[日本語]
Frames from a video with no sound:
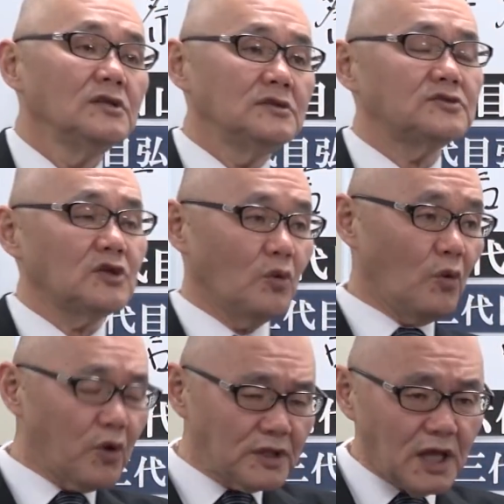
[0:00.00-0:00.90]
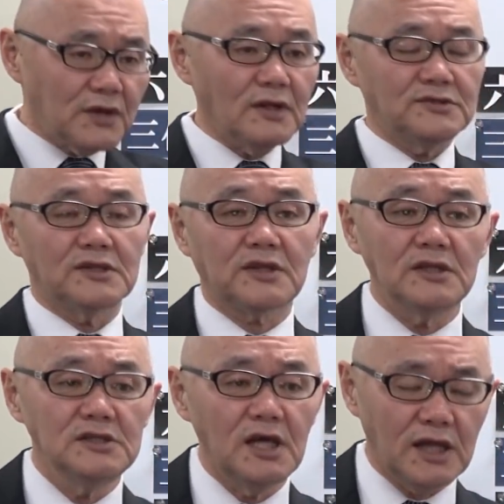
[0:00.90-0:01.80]
ですけどこれだけは絶対
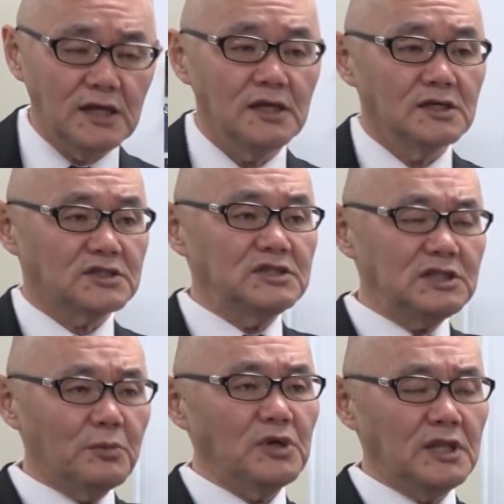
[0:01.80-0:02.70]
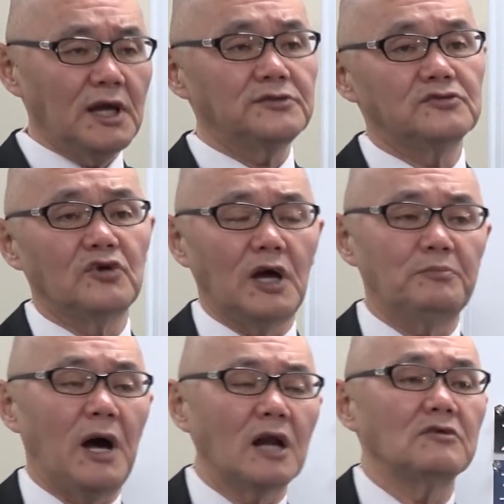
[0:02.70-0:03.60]
に言えない死んでも言えないっていうのがやっ
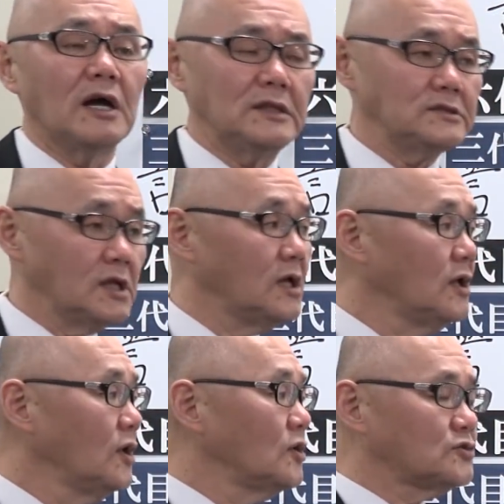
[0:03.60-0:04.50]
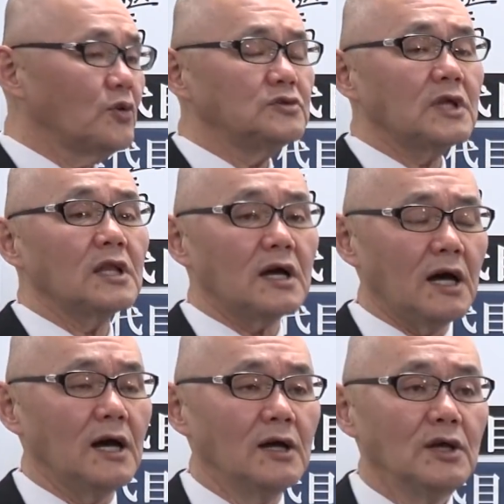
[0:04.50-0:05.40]
ぱあるわけですねそういった
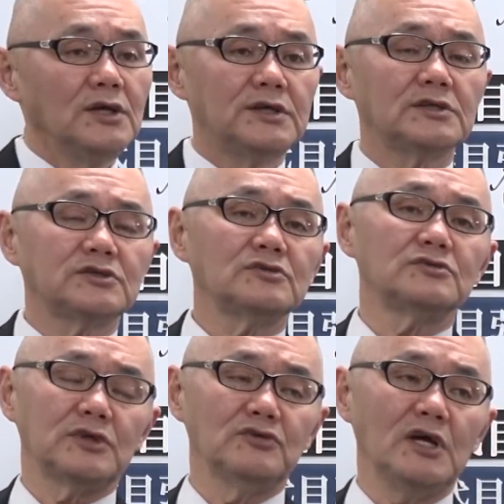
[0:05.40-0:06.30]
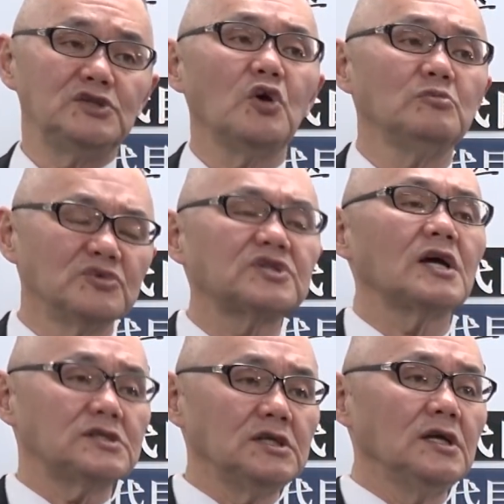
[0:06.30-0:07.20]
中引き継ぐっていうのは非常に
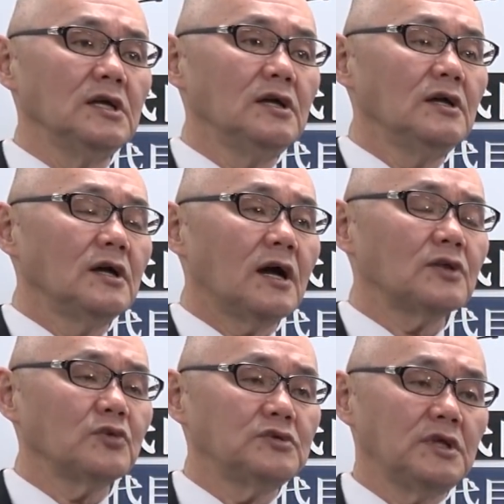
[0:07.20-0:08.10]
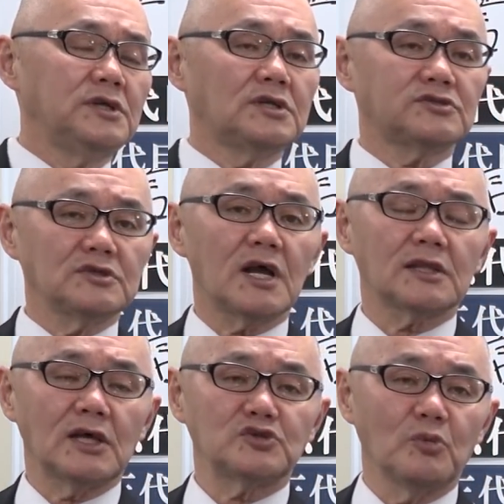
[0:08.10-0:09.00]
難しいかといって引き継が
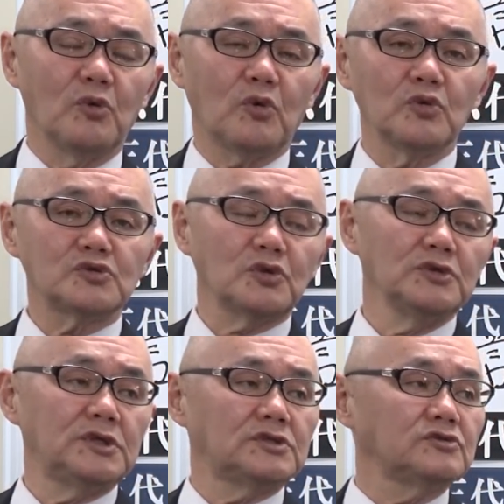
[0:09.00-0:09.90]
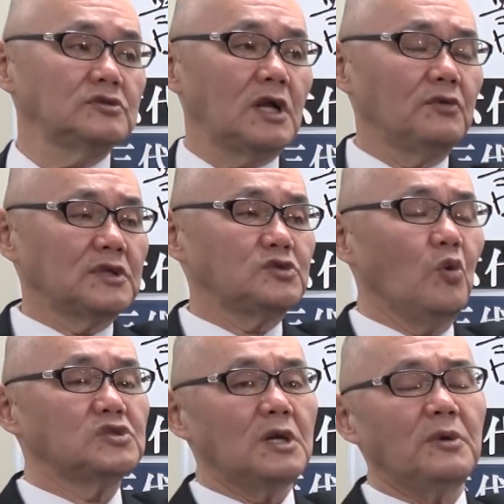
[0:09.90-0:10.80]
れた人もこの人に引き継ぐなら私
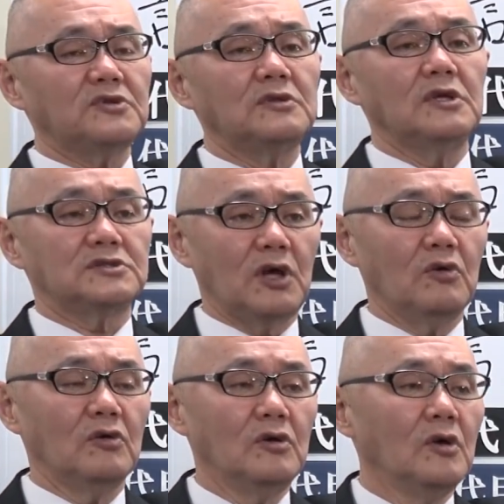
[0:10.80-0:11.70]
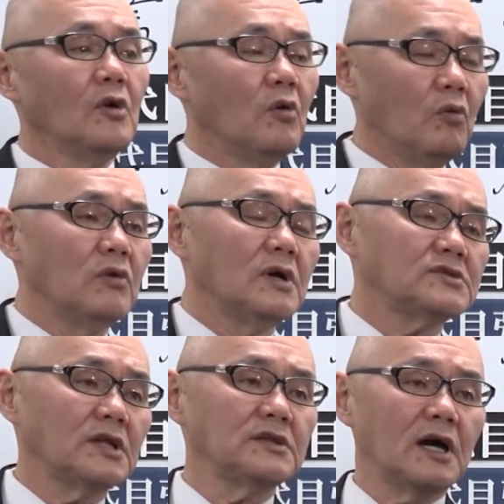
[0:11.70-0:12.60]
教えませんでしたよ小川
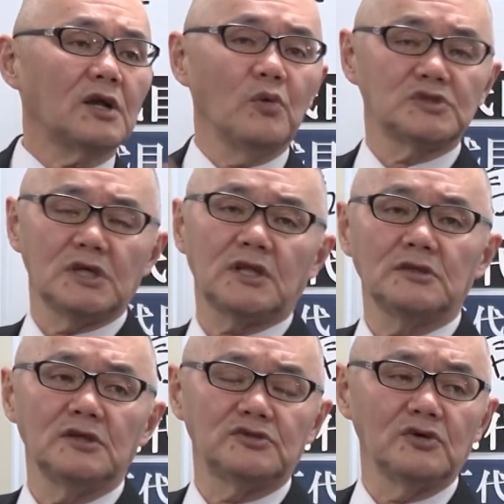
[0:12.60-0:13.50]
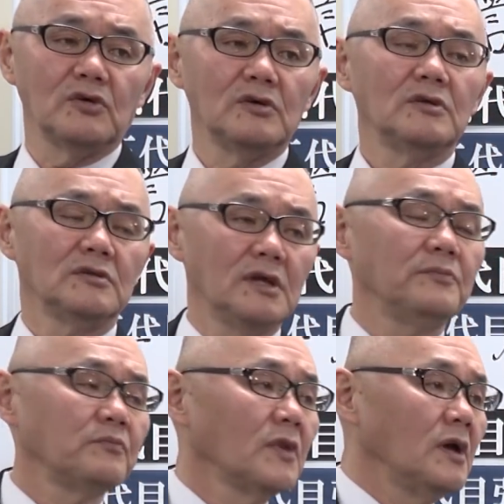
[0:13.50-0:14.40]
さんだから教えたんですよ
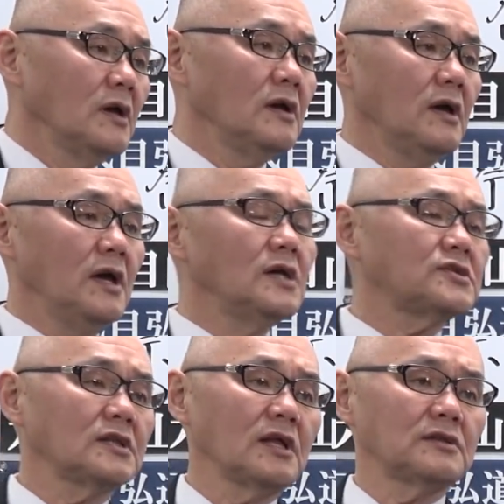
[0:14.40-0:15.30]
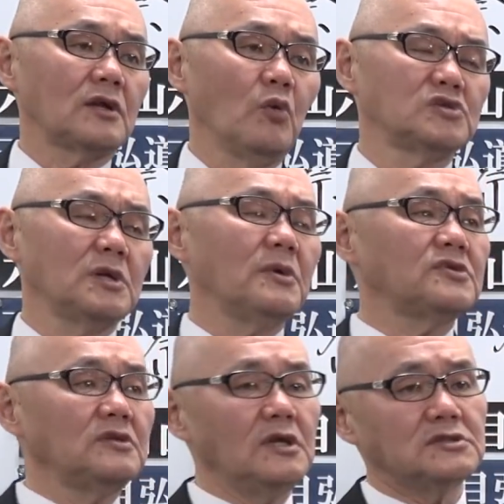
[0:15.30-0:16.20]
ねえー、A さんだったら教えま
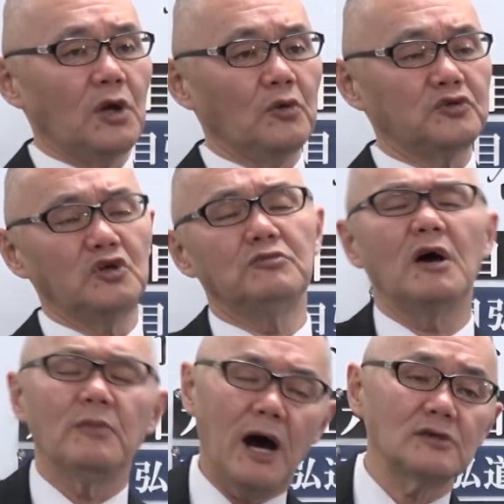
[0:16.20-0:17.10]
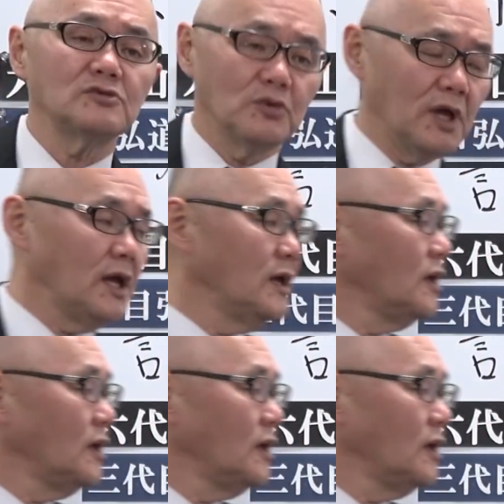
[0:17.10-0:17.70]
せんでしたよっていう場合もあるので